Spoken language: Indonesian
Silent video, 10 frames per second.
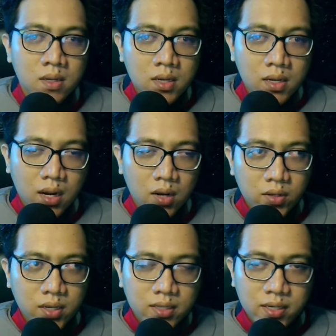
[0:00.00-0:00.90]
kalau
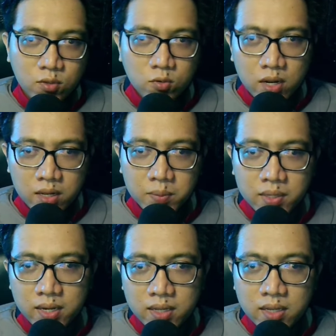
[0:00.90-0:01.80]
yang tadi itu udah dapat
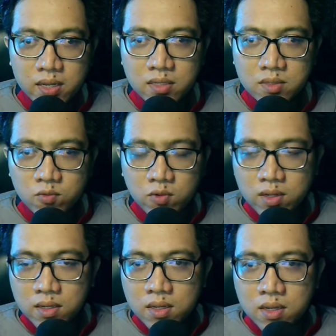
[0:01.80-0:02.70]
tiga-tiganya
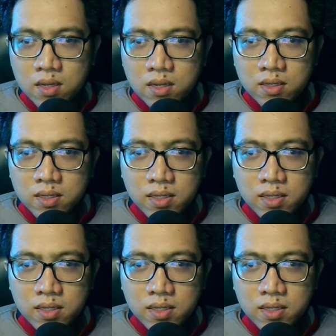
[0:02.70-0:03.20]
semua ini